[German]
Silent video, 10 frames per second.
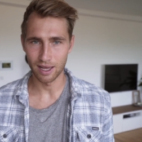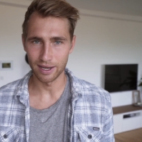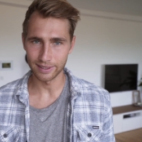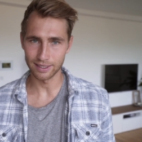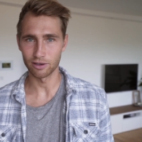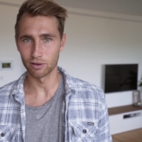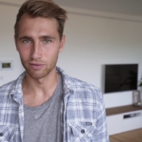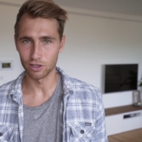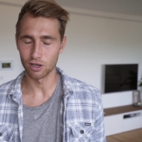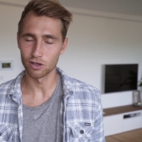Alex hat
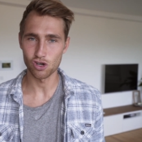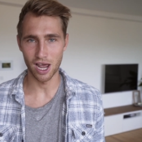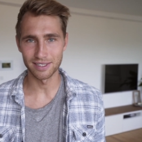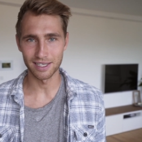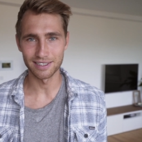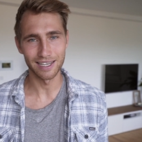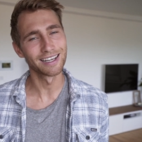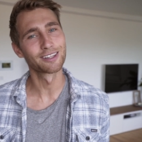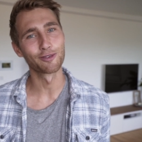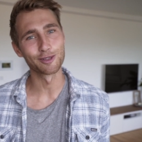irgendwie Scheiße
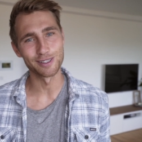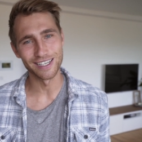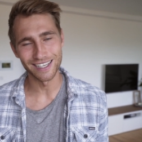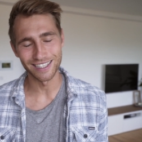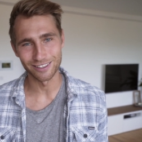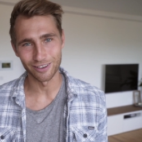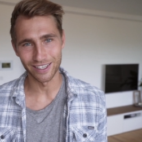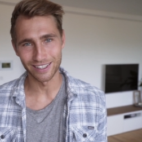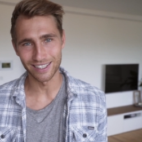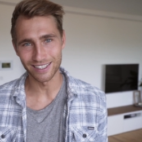erzählt, es funktioniert nicht so
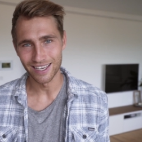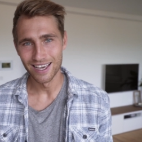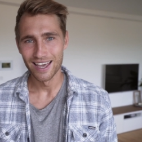richtig.